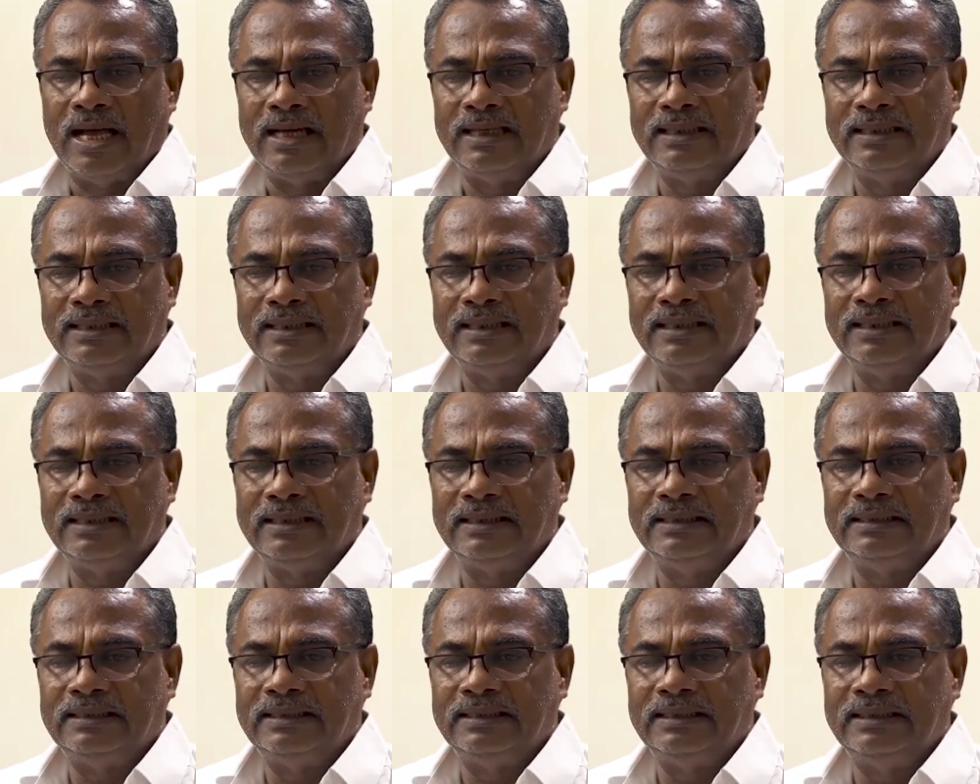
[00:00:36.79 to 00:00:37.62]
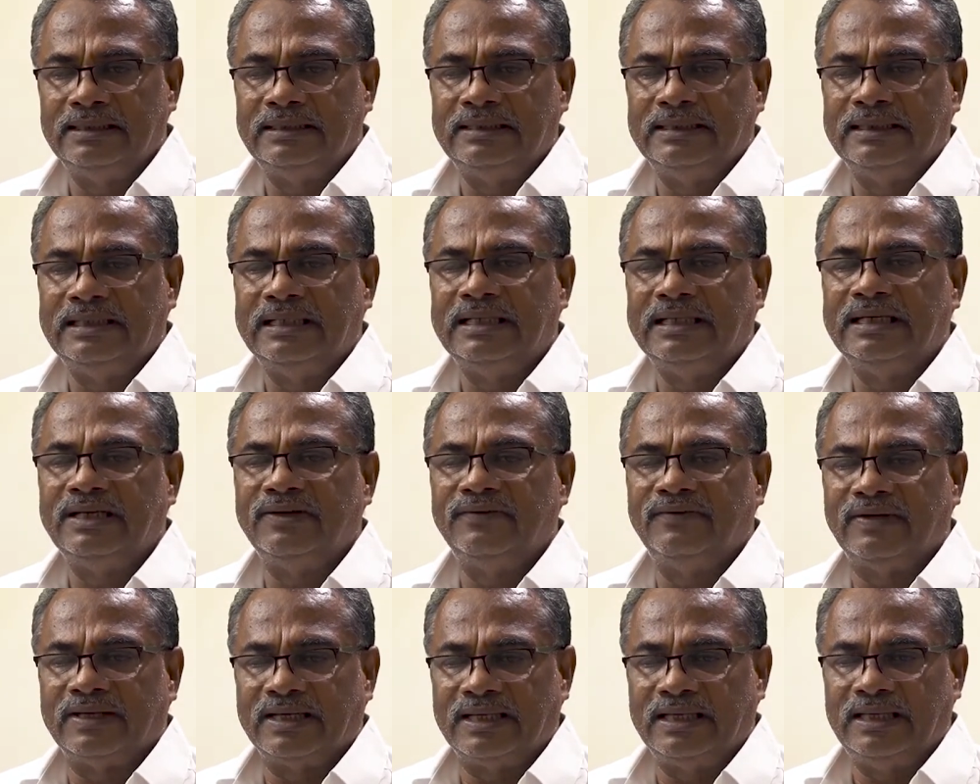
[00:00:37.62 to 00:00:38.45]
அன்றிலிருந்து இன்று
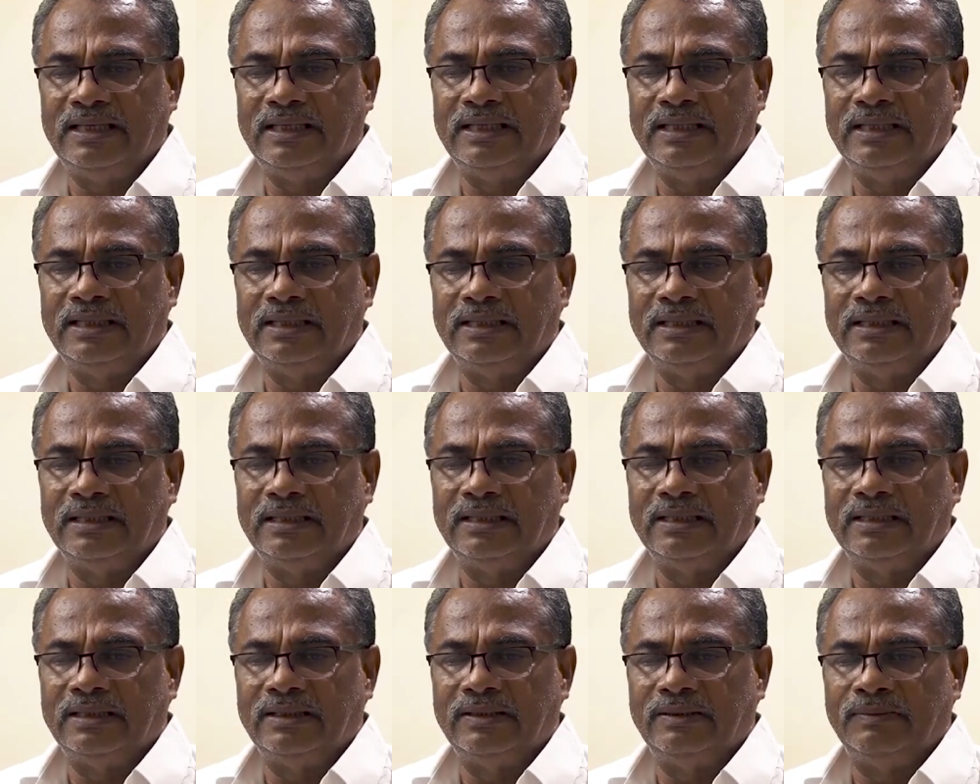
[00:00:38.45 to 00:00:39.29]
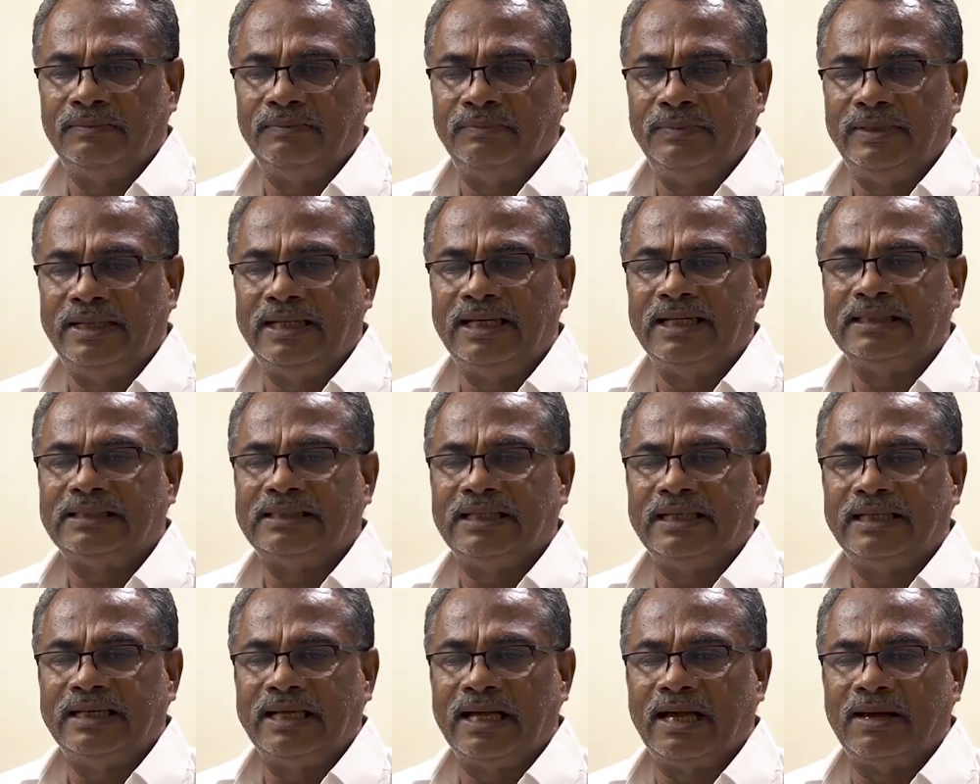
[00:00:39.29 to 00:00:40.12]
வரை மீளத்
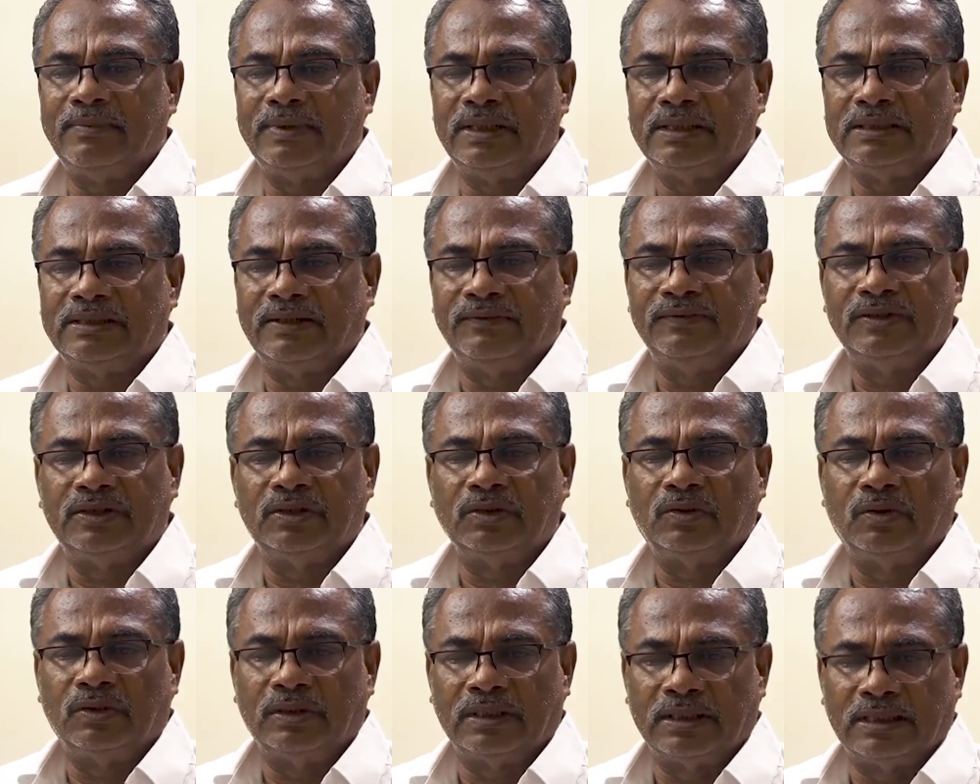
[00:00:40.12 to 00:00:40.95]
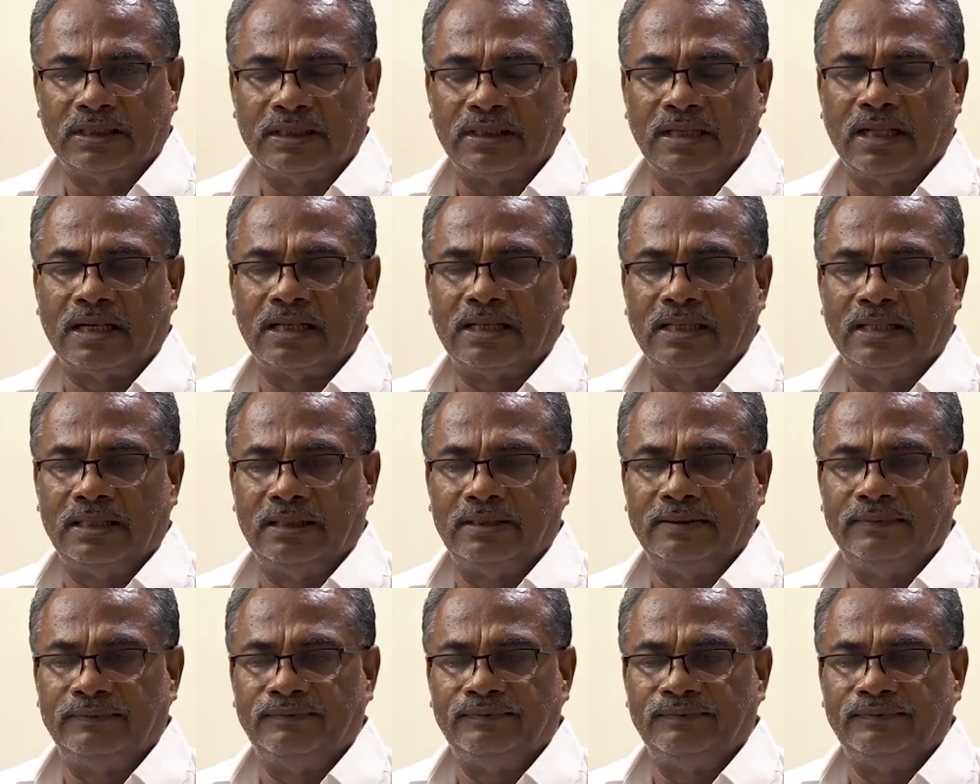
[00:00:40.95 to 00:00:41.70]
தெரியாமல் தவித்து கொண்டிருக்கிறார்கள்